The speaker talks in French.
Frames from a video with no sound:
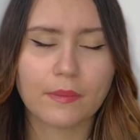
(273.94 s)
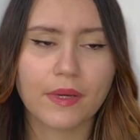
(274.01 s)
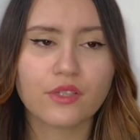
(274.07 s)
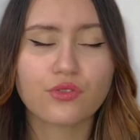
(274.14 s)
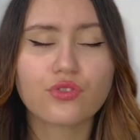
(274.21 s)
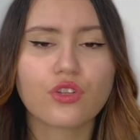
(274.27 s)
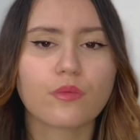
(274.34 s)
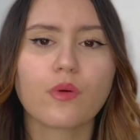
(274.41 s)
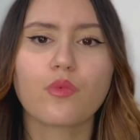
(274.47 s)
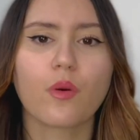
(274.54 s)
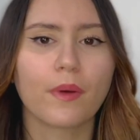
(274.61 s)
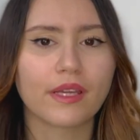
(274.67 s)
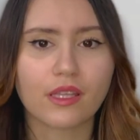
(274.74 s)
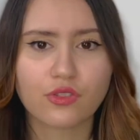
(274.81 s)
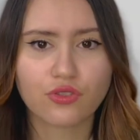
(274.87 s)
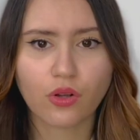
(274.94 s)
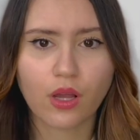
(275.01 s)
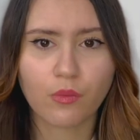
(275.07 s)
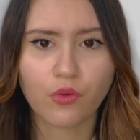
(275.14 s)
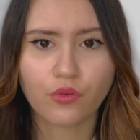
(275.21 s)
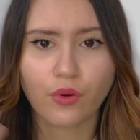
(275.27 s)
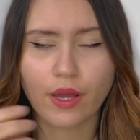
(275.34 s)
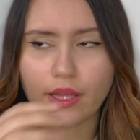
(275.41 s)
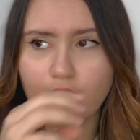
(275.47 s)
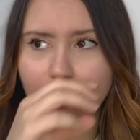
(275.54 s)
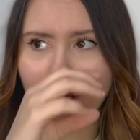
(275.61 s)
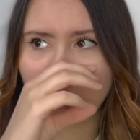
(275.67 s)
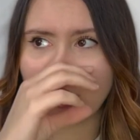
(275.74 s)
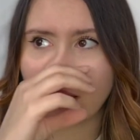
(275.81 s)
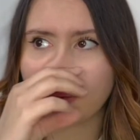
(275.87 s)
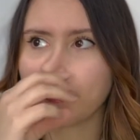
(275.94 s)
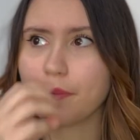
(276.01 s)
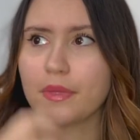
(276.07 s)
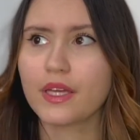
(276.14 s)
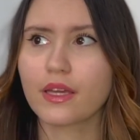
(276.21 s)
pas justement pour pas qu'il choque à mon oreille mais